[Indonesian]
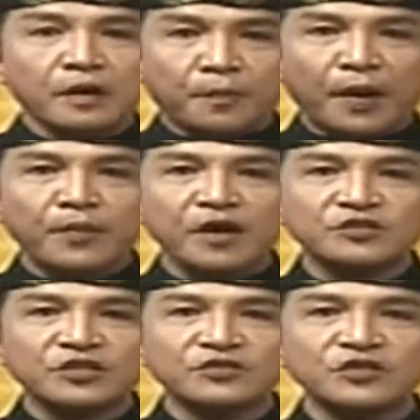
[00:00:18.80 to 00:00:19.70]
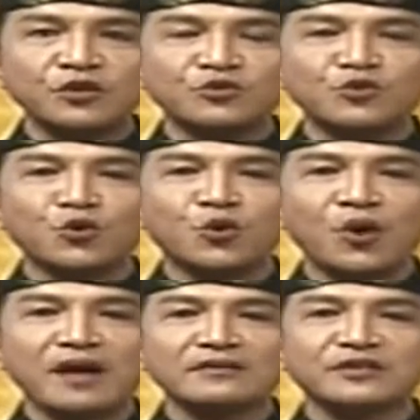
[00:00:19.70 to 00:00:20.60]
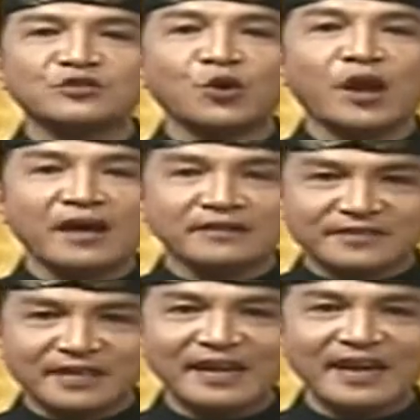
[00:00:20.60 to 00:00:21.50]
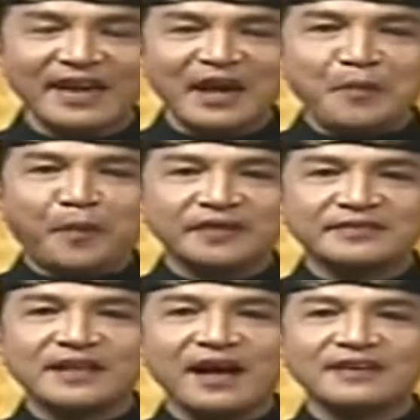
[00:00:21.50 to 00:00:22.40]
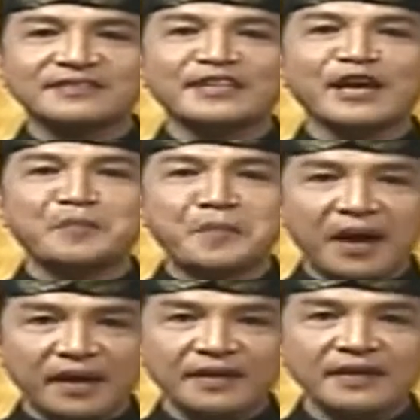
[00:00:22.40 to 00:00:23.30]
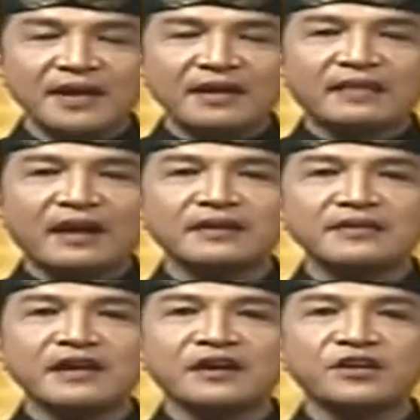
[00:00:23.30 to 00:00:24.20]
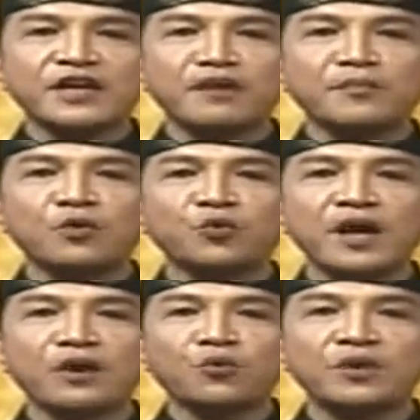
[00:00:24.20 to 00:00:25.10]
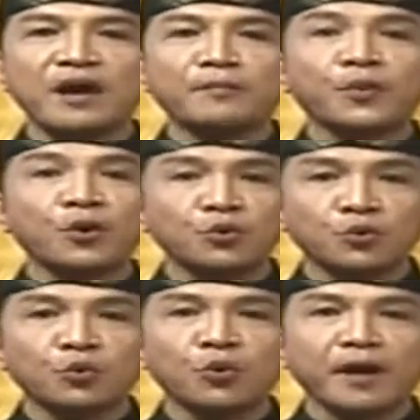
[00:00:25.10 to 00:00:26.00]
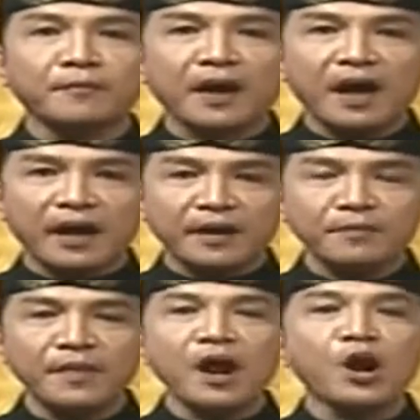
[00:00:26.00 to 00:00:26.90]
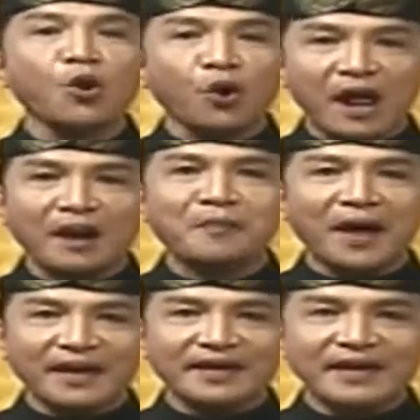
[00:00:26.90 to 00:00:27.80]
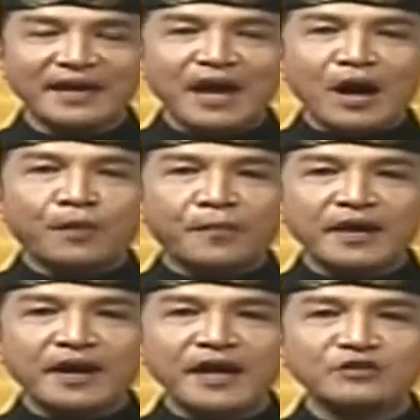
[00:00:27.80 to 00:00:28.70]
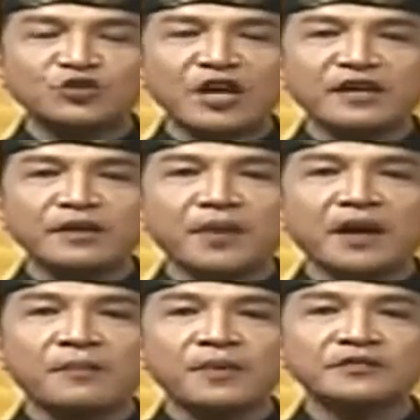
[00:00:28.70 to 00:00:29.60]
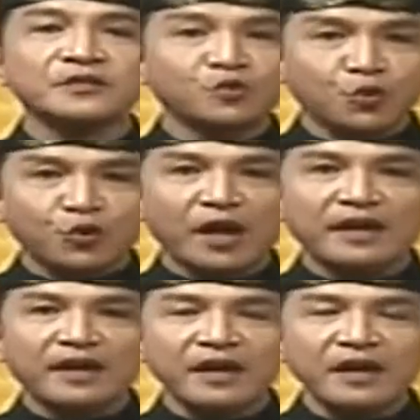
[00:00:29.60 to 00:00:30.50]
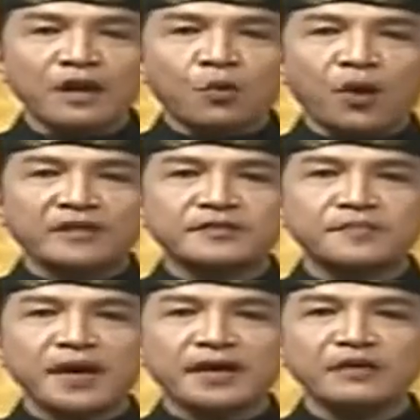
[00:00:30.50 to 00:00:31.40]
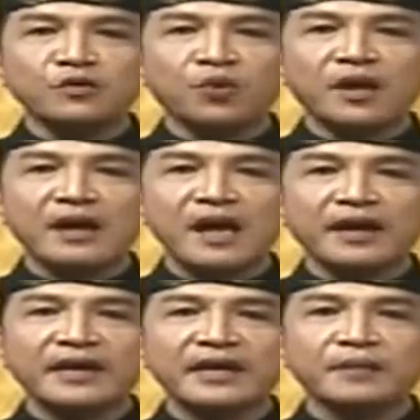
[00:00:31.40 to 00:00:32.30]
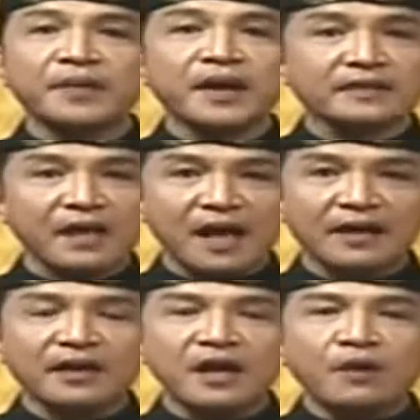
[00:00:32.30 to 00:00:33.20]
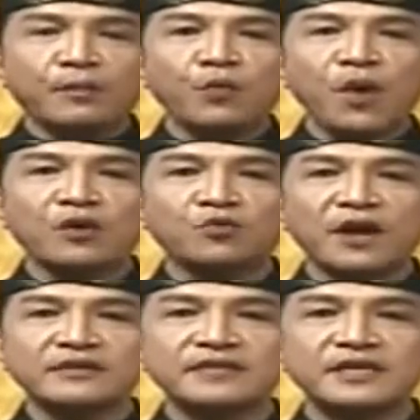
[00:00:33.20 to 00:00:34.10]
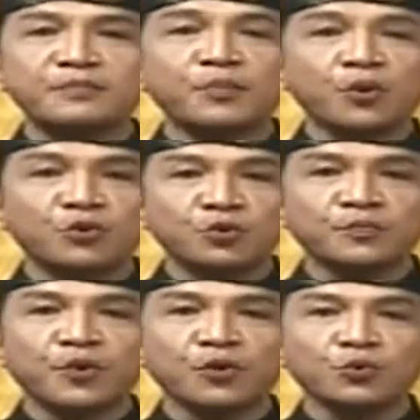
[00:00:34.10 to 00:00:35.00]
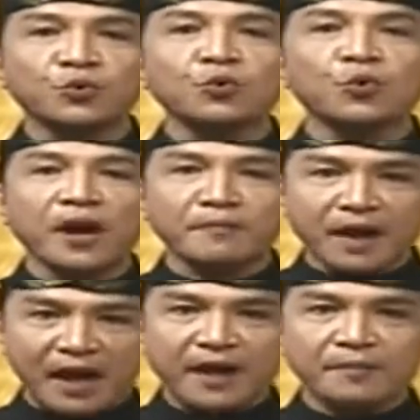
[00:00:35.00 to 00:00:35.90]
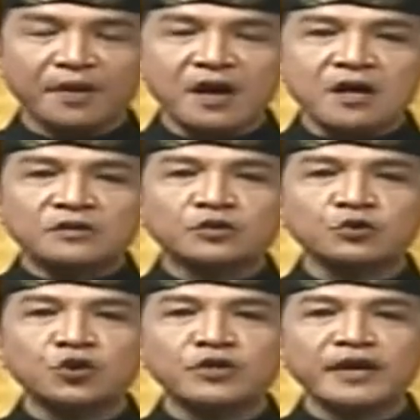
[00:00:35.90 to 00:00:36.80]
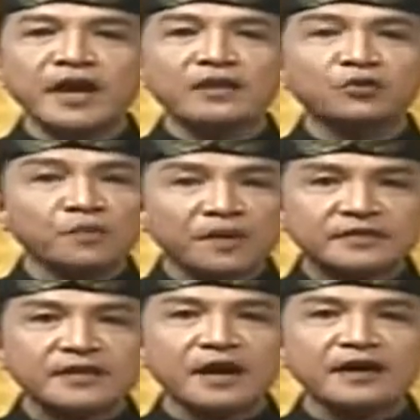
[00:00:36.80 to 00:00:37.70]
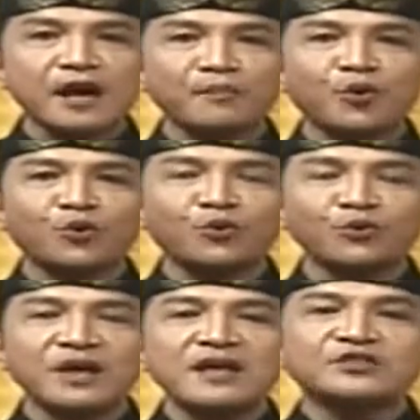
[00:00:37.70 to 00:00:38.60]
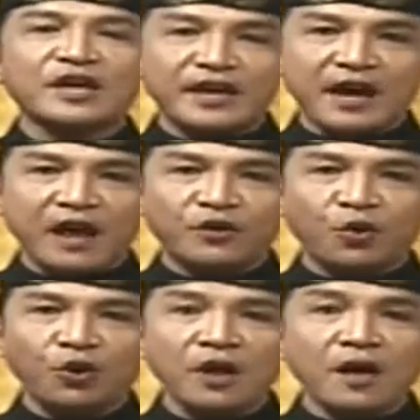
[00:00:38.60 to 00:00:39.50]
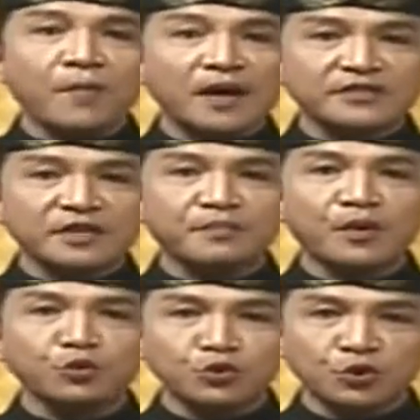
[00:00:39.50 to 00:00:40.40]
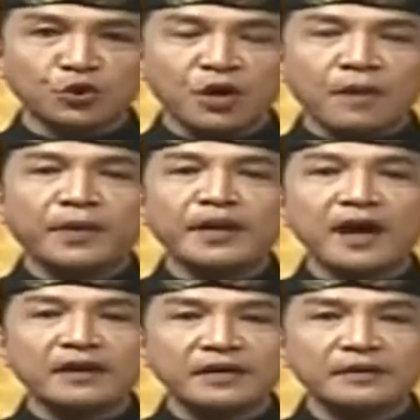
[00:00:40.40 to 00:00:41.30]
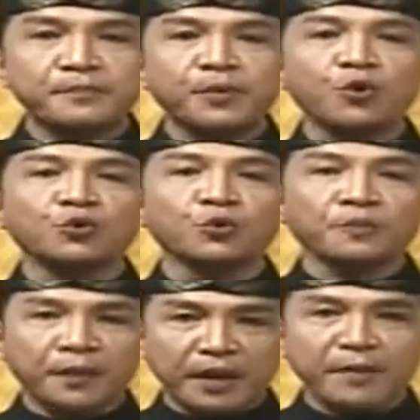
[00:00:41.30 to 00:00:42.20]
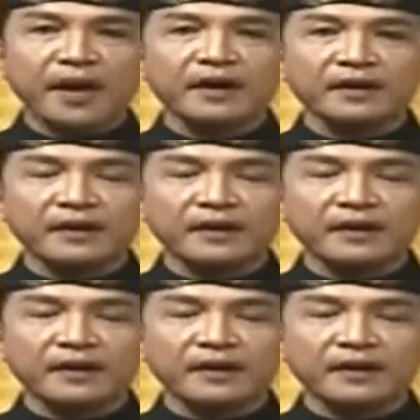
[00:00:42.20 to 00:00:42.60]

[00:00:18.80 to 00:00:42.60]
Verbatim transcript: Pemirsa Sios Nyuguhang Sesolahan Seni, Pesta Kesenian Bali, Taler nyaga yang mekudang-kudang produk UMKM lokal Bali. Mobinayan saking PKB sedurung nyani, war semakin ngulengang inik penataan, miwah kurasi produk-produk UMKM. Tetujuannya ini antuk yang produk, sanikadol, majeng pengunjung, pindah ke produk primer.